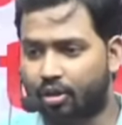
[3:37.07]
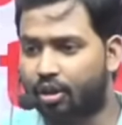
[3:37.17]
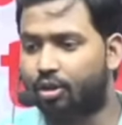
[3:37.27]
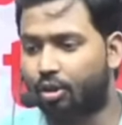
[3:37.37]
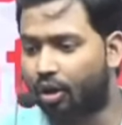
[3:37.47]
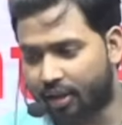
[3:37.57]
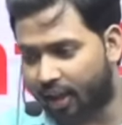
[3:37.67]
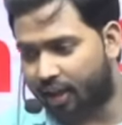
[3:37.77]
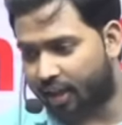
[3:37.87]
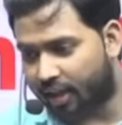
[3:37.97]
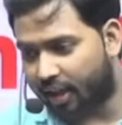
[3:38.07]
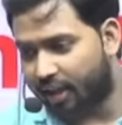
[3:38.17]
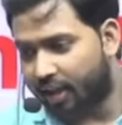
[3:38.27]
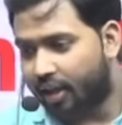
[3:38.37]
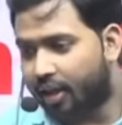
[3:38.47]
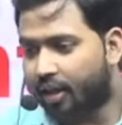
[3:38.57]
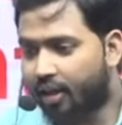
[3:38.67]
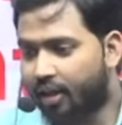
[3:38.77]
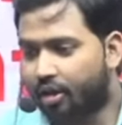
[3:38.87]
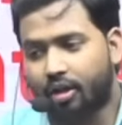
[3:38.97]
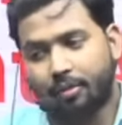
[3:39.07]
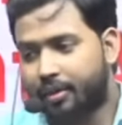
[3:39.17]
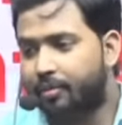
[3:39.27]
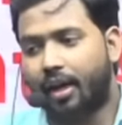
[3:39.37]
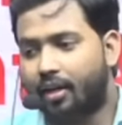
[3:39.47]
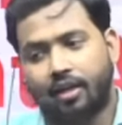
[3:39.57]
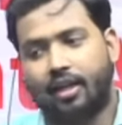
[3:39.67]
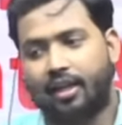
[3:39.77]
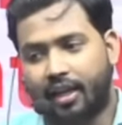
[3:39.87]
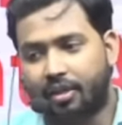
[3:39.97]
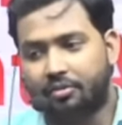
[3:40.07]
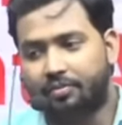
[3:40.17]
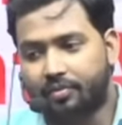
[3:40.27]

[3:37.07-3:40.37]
तीस तो रहता ही रहता है गए कट ऑफ से बाहर करेंट गया तो